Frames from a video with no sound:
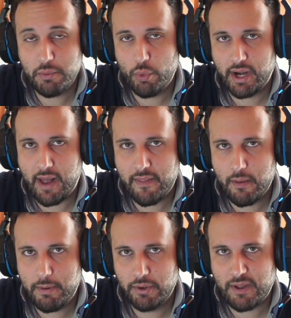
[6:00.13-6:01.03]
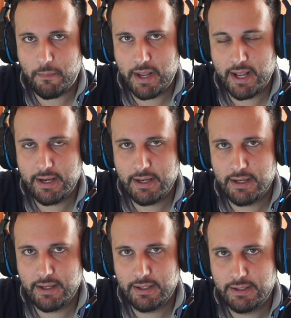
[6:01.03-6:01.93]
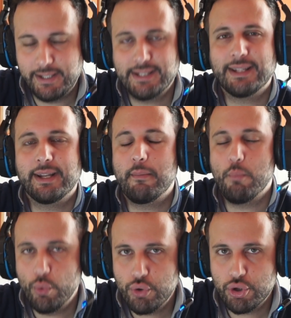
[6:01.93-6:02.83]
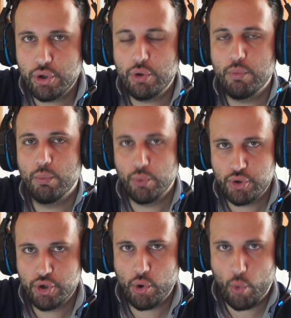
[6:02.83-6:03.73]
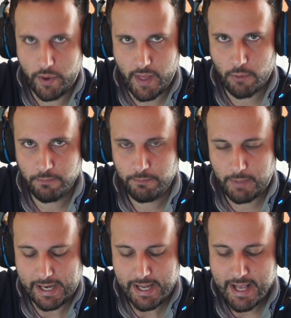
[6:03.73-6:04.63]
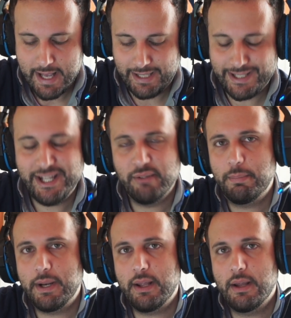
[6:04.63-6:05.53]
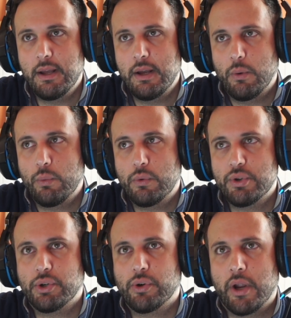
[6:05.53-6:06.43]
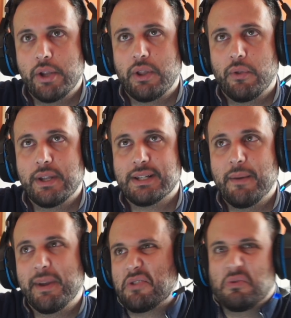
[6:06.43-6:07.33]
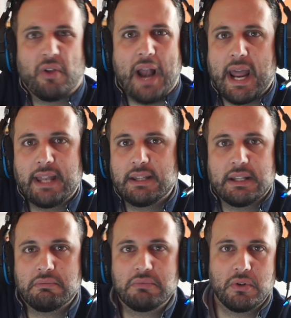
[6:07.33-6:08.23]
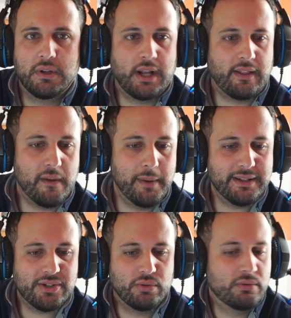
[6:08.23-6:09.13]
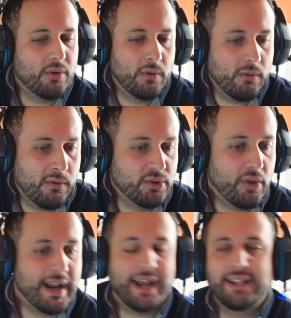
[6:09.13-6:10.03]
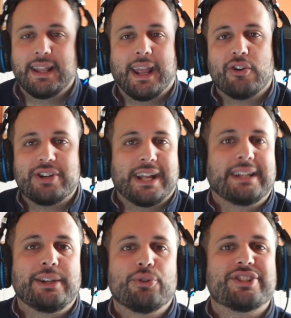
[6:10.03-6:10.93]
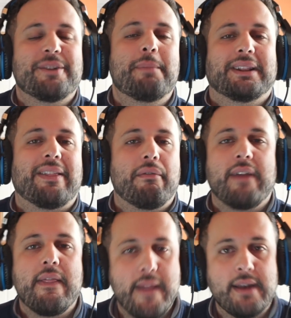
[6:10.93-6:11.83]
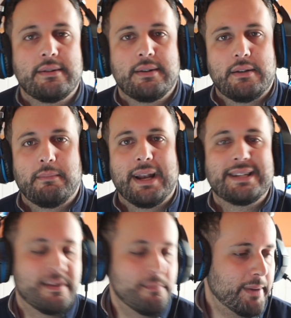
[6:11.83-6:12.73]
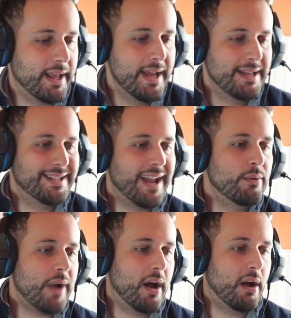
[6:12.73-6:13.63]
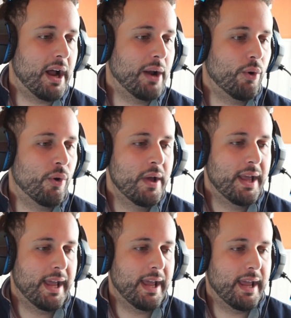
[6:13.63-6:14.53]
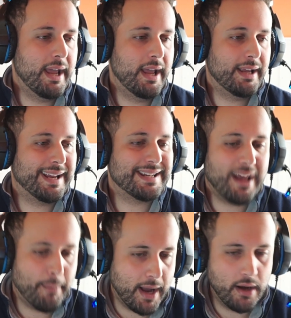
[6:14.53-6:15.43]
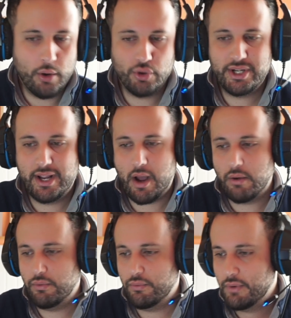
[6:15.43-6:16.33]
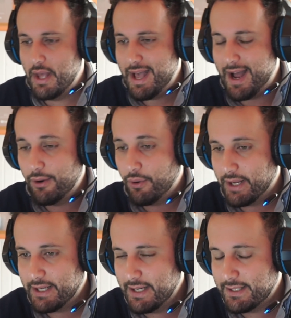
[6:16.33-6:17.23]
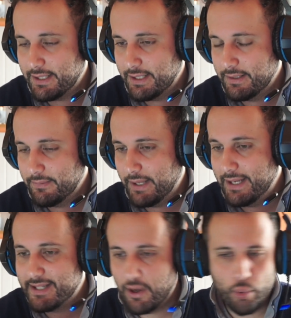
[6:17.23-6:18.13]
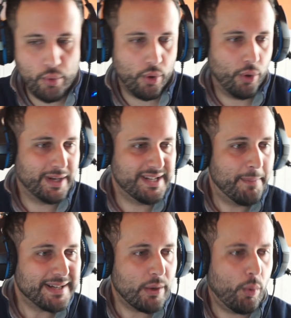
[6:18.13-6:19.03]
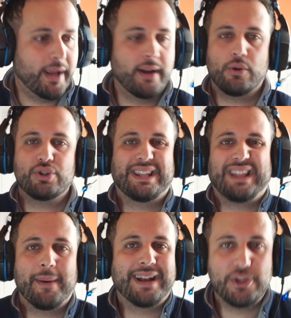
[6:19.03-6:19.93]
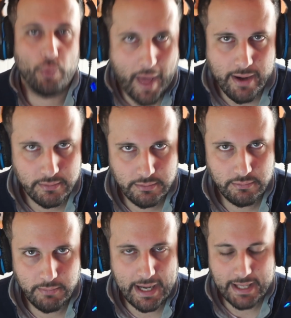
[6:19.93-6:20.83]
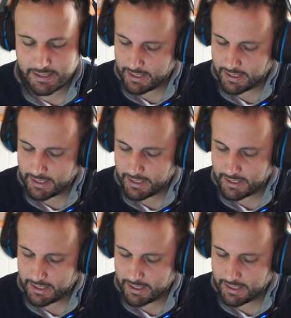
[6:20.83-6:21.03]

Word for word: muy grande, pero también tienes que tener mucho, mucho cuidado, ¿vale? Y siempre un consejo que yo te doy es que vayas con toda la gente, que te diviertas con, toda la gente, que los argentinos siempre te defienden, ¿vale? Siempre, si hay algo eh, que está mal, o si hay algo que es inseguro, o que si pasa cualquier cosa, te van a ayudar, ¿vale? Así